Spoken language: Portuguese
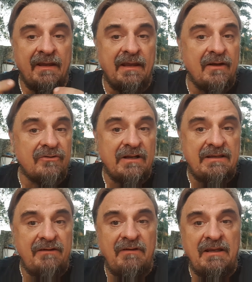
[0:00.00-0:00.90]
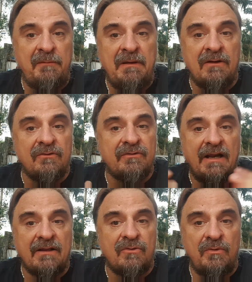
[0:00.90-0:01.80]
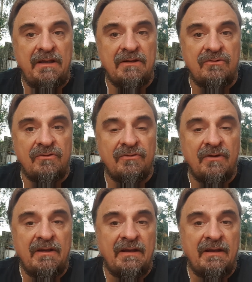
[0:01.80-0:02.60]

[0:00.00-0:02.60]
Eu já tive inimigos gratuitos,